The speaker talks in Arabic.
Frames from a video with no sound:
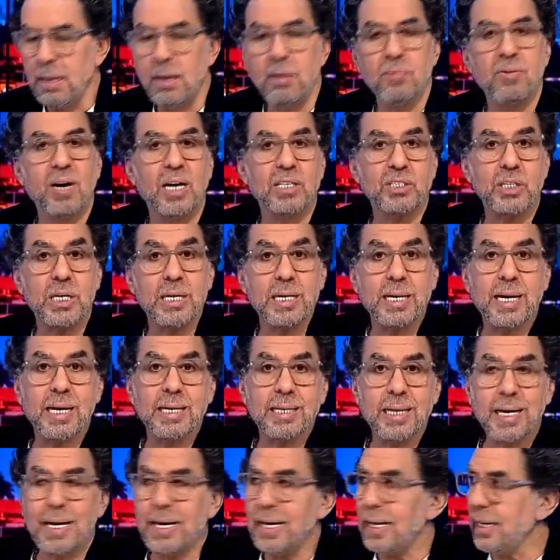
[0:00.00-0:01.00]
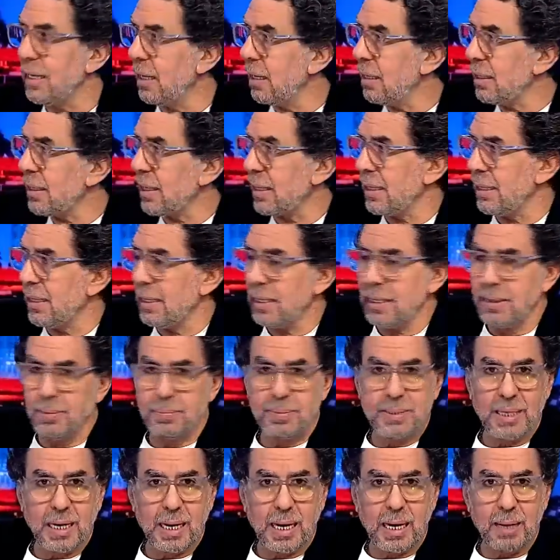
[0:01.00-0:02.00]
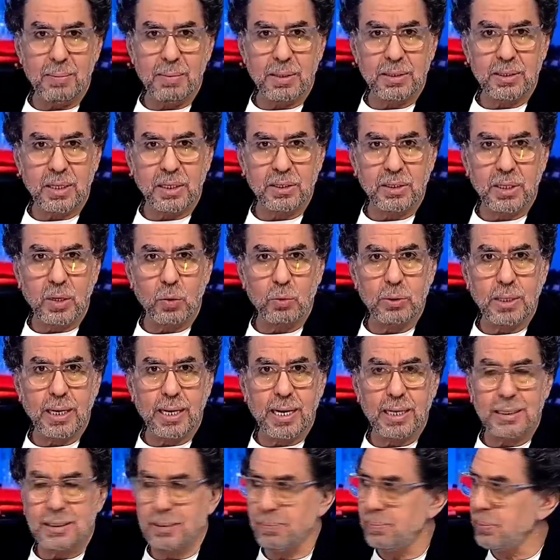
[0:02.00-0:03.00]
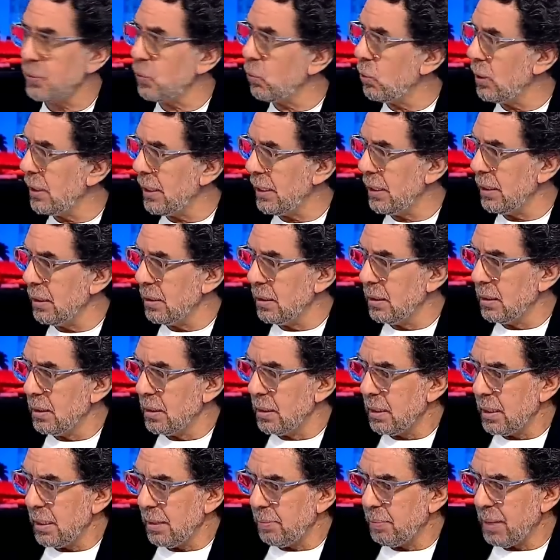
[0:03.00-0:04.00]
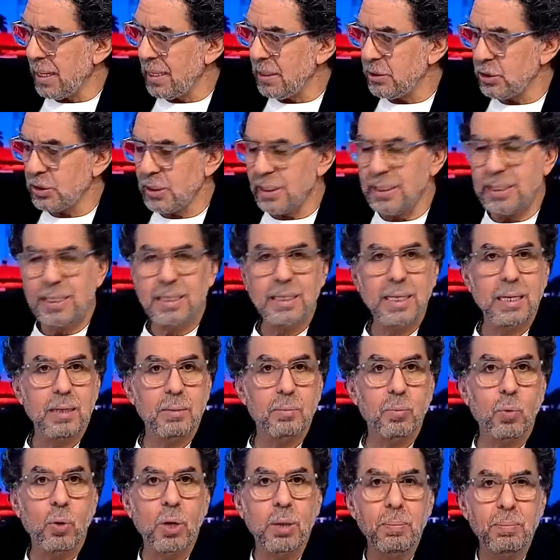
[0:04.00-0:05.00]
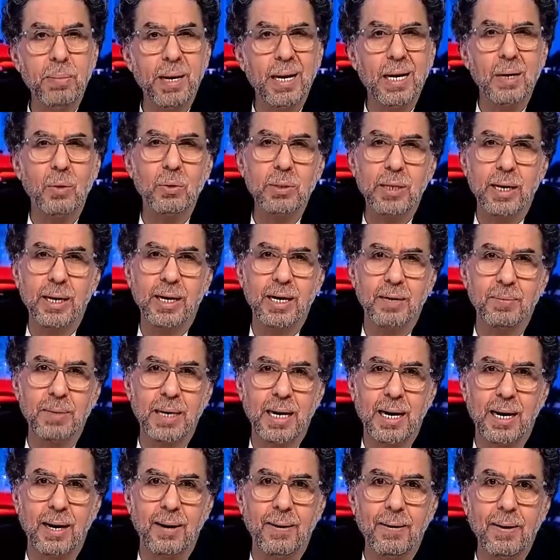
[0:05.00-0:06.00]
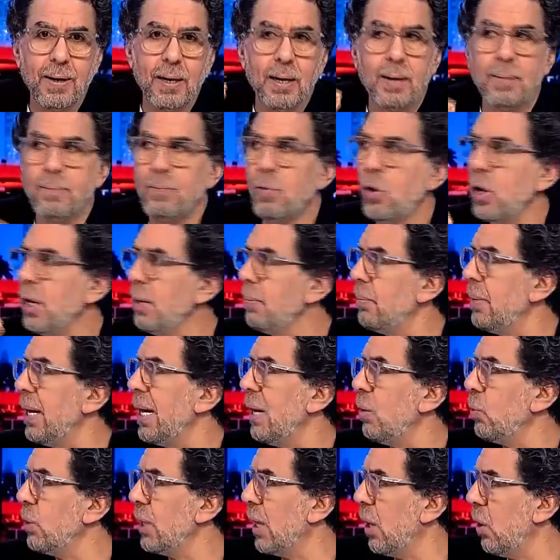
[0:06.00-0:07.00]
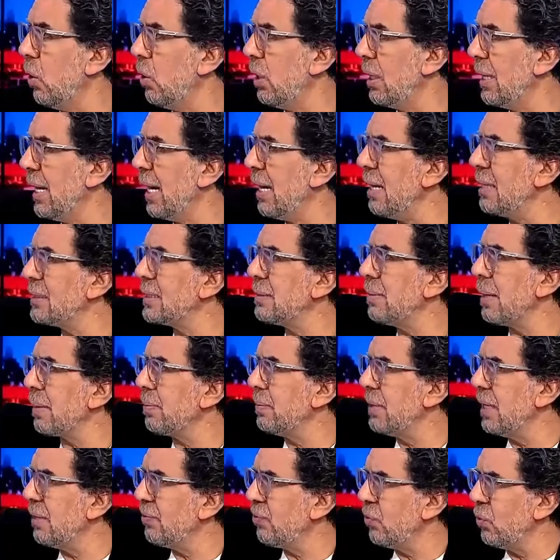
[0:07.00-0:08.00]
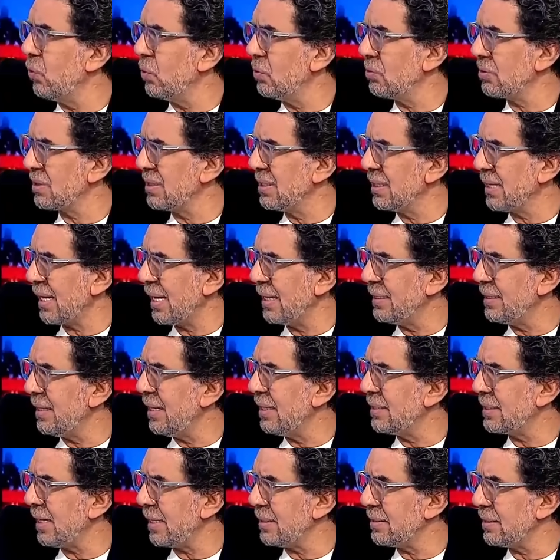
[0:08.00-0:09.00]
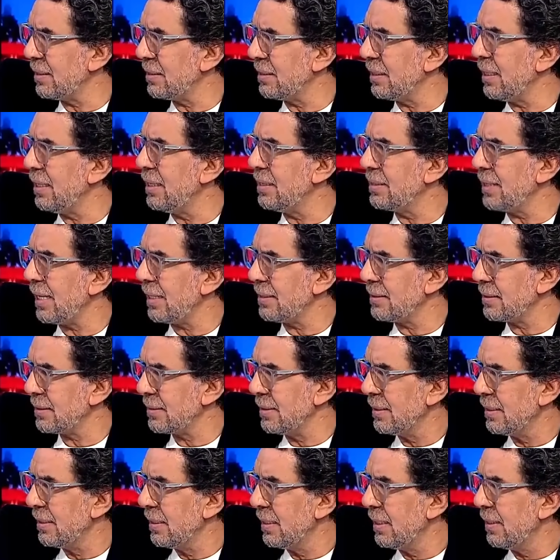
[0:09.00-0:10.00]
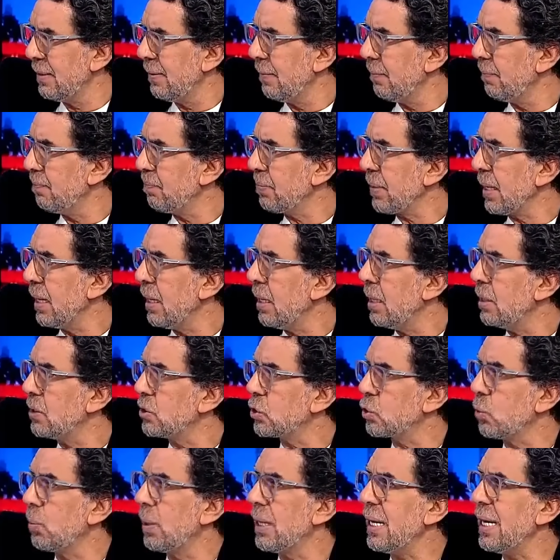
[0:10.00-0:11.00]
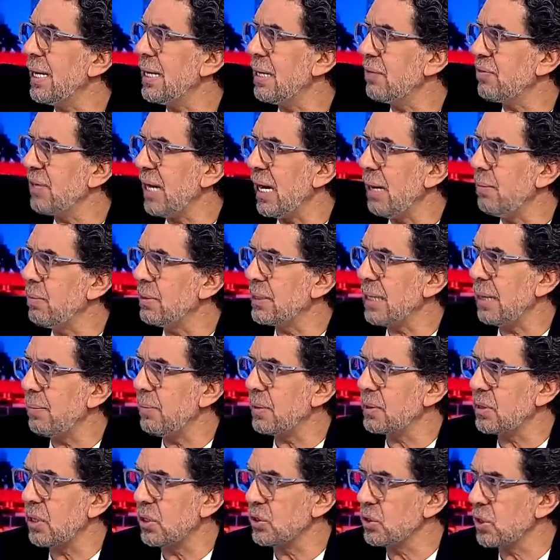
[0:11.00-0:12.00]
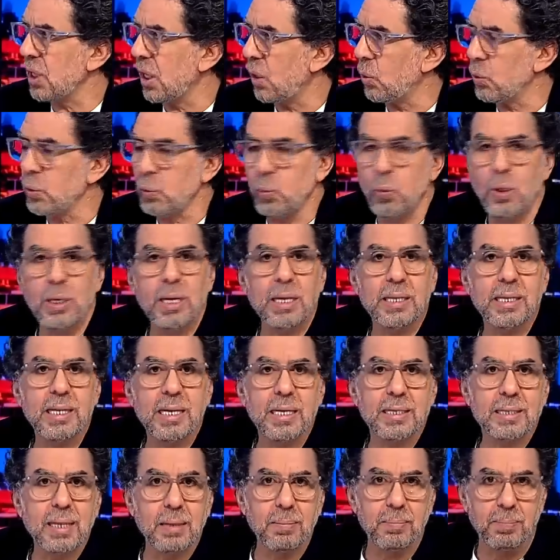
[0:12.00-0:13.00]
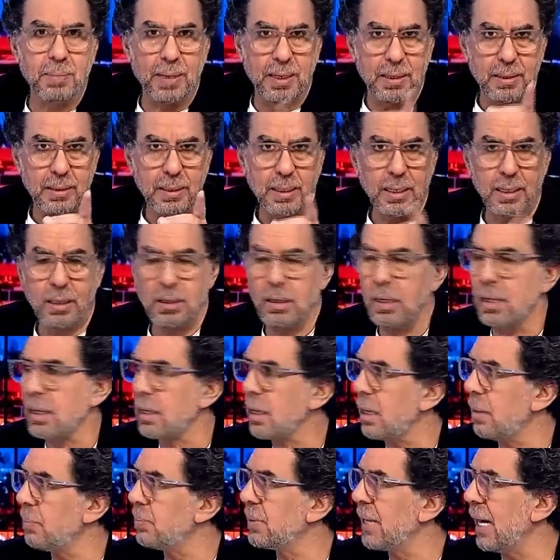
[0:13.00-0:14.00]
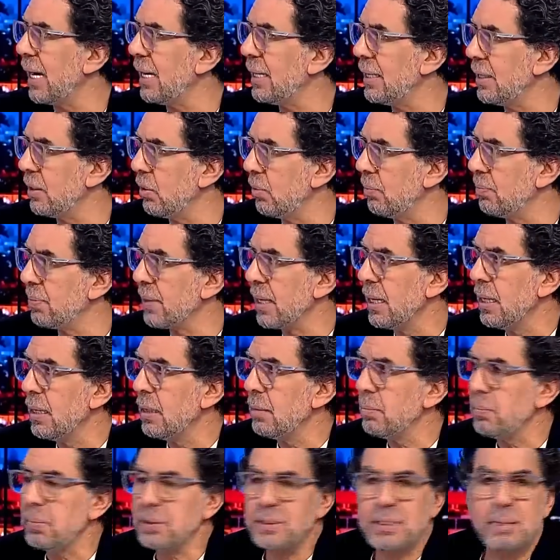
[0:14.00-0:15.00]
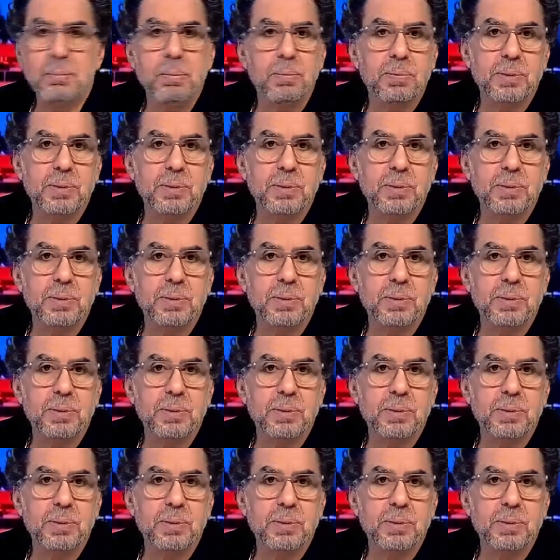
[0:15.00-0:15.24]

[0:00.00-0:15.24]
فعشان كده الاخ اللي بتاع حمله طنطاوي ده كاتب بيقول ايه معلش تاني كده مهم قوي ده يا جماعه مهم قوي اهو لا سيبك من اللي فوق خديني تحت ديني تحت زملائنا في حمله احمد طنطاوي والذين تم القاء القبض عليهم بسبب